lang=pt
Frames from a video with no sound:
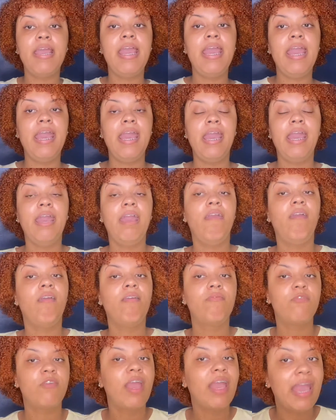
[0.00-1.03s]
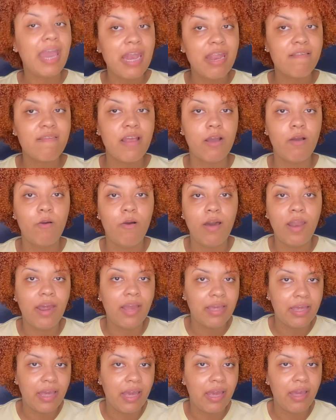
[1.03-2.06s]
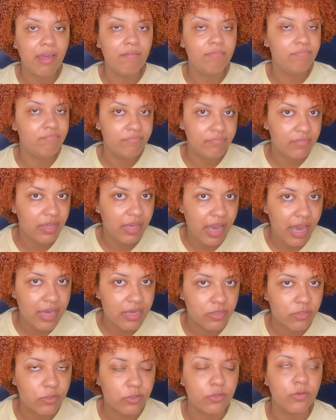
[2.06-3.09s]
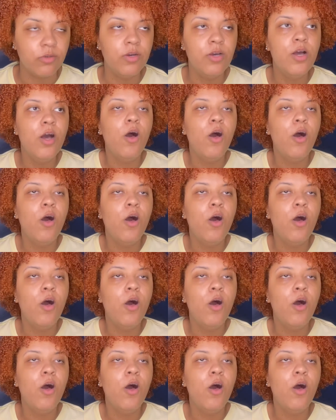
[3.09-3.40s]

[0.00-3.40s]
E cheguei nessa cor aqui e é isso.